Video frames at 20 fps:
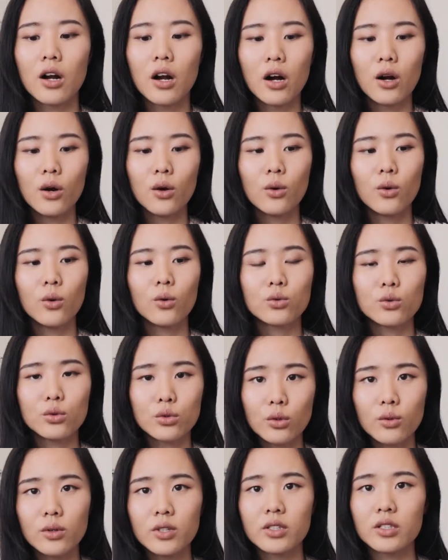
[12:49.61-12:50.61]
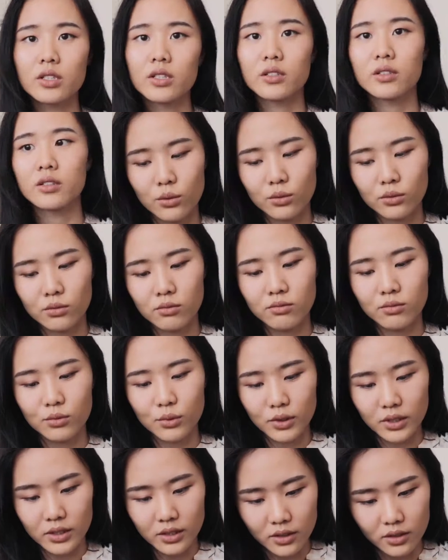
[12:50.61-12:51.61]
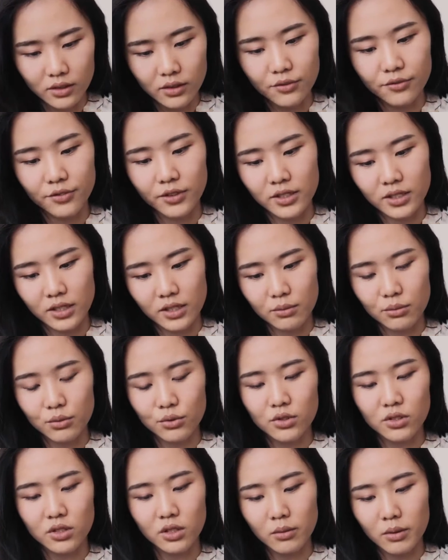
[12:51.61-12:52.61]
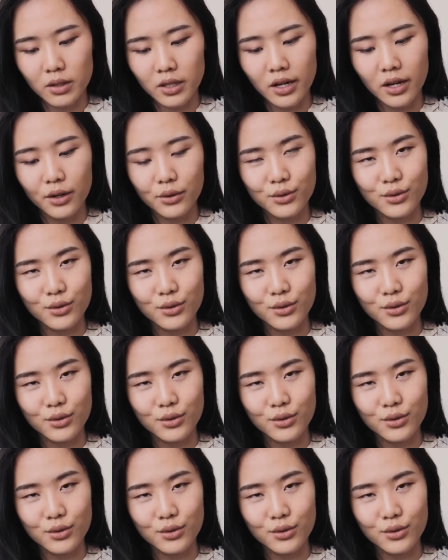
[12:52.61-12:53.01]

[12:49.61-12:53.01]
然后作文呢，我得分也不是特别高，